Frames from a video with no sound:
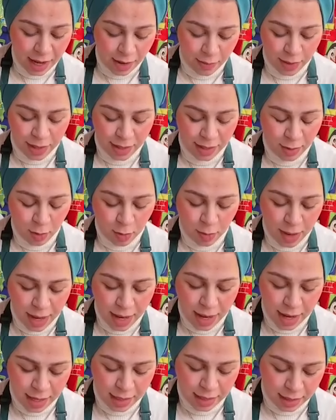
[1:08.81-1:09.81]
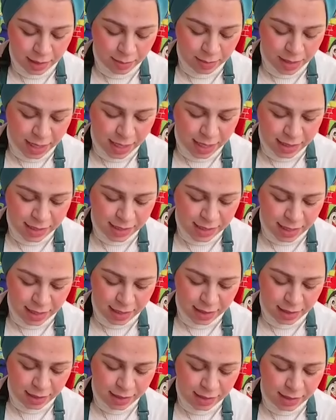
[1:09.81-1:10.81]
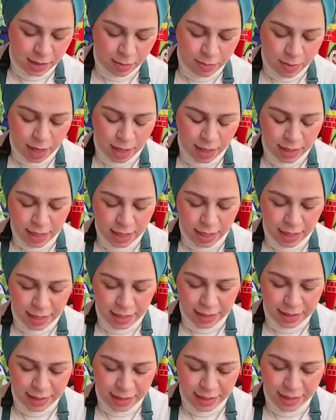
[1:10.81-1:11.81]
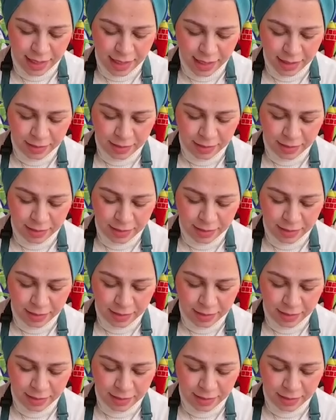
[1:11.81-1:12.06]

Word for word: هوريكم بقى هنعملها ازاي هنصبع كده على ايدينا